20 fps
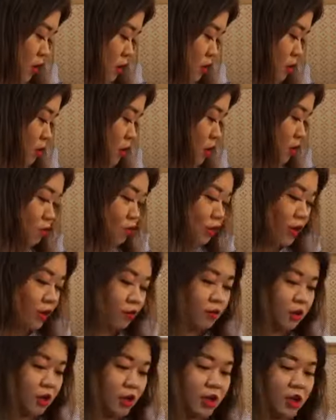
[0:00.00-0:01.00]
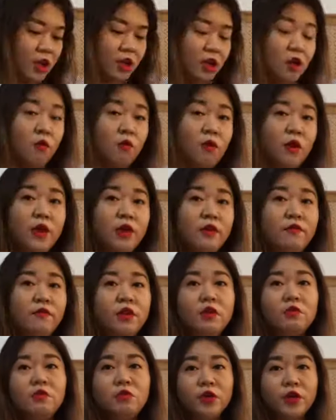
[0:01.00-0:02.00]
So, ang una kong ginagawa
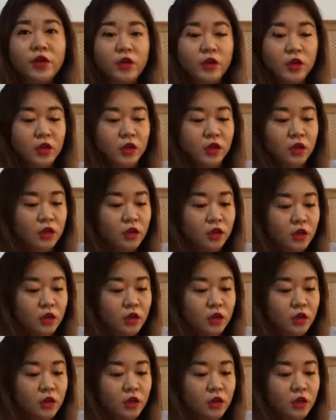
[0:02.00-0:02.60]
every morning,